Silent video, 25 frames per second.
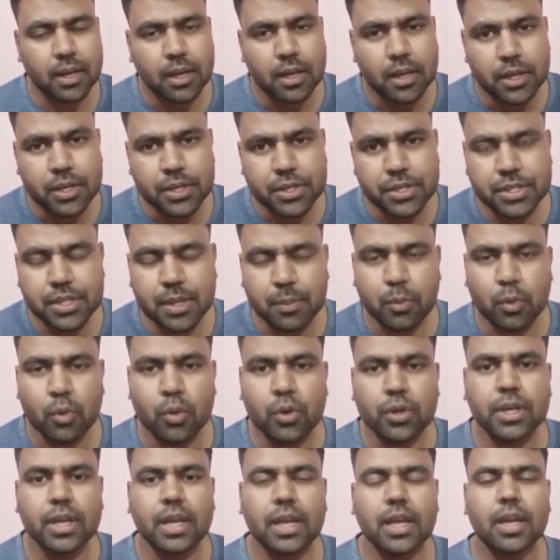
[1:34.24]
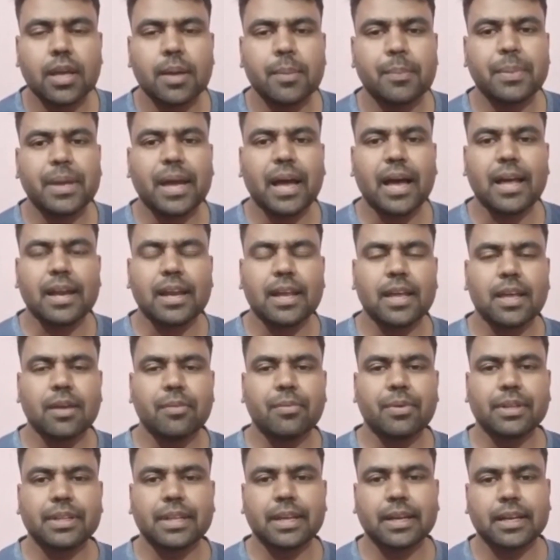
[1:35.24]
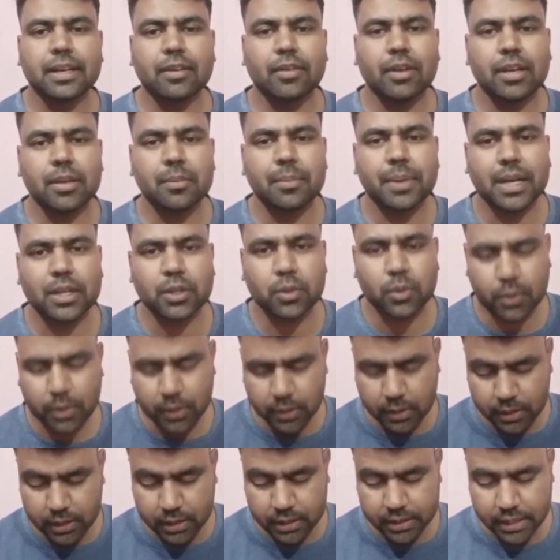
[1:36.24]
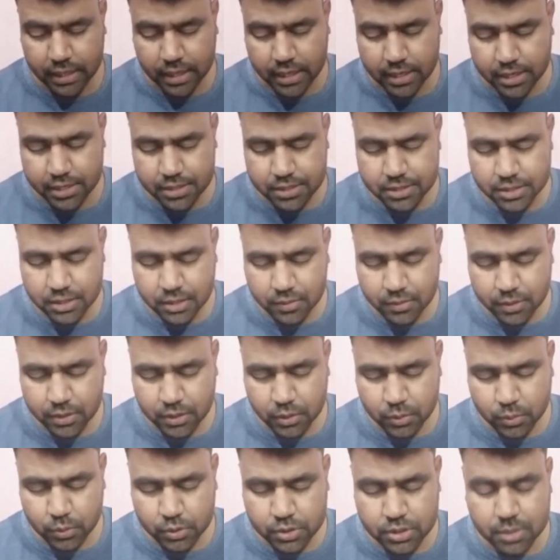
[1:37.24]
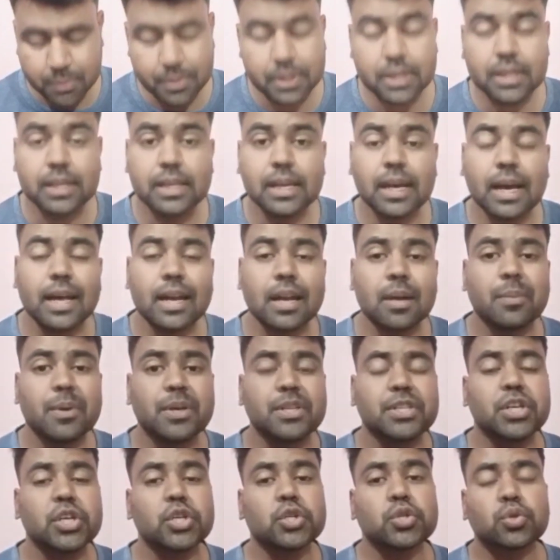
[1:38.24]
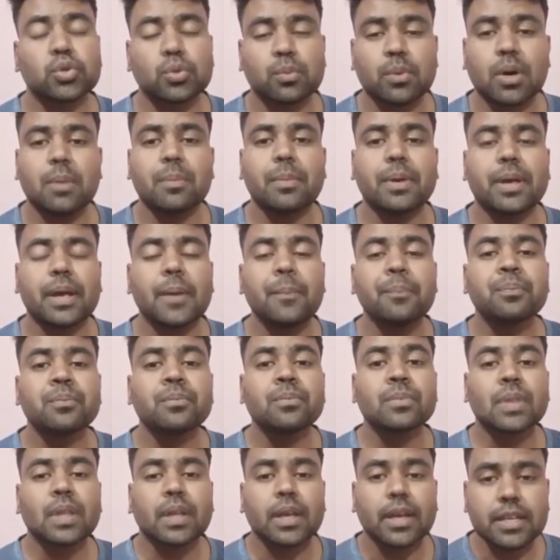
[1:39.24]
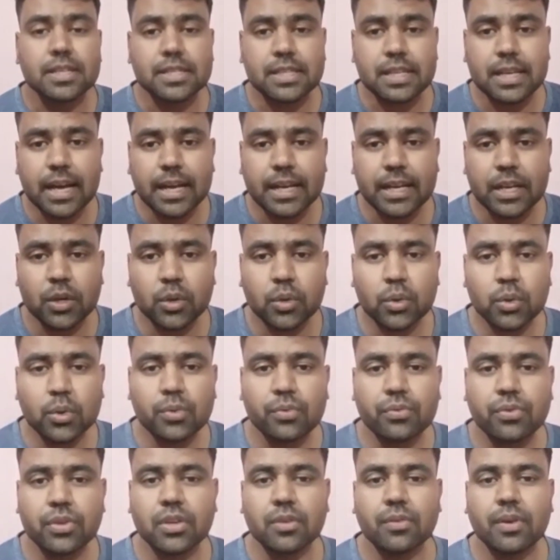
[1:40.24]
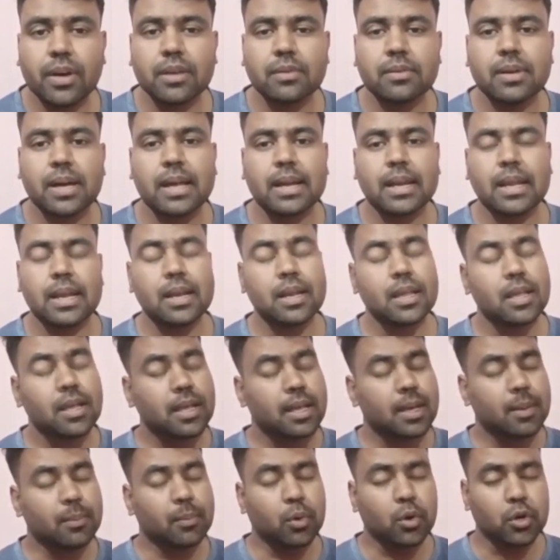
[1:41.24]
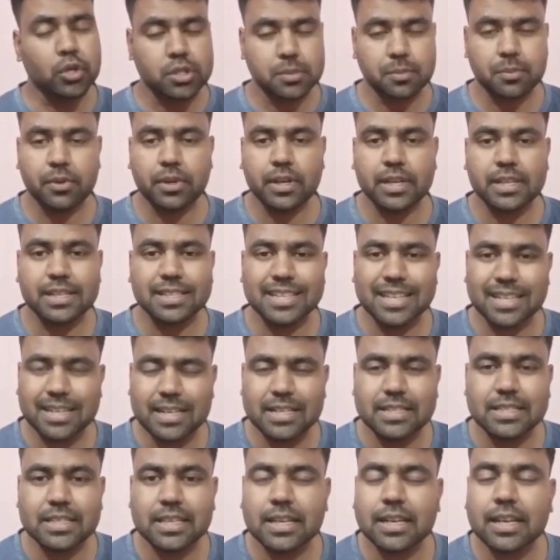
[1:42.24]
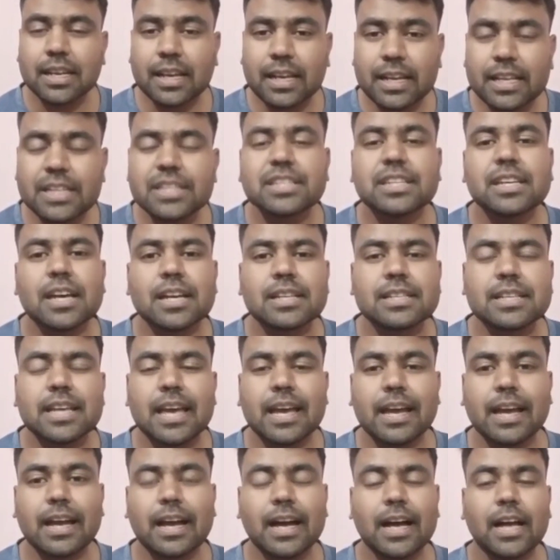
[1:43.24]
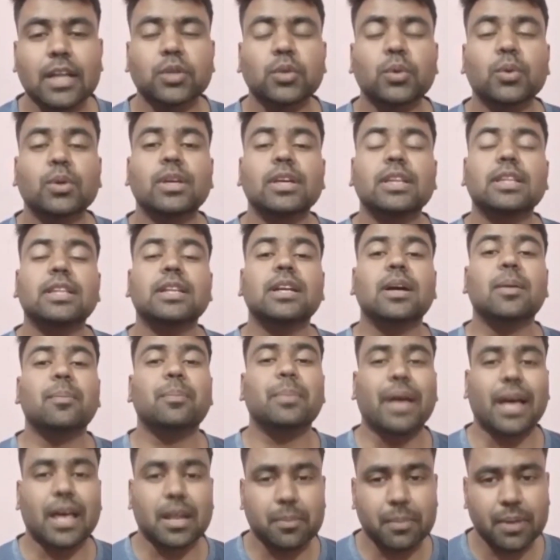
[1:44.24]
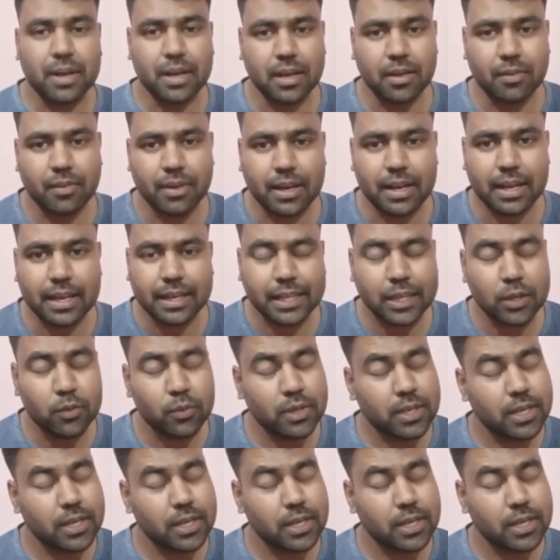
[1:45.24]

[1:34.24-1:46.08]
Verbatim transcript: सपोर्ट है प्यार है वह देखने वाली बात होगी कि 18 जनवरी को जब 11 बजे सुबह में इस गाने को वी वाई आर एल भोजपुरी चैनल से रिलीज किया जाएगा तो कितना प्यार मिलने वाला है क्योंकि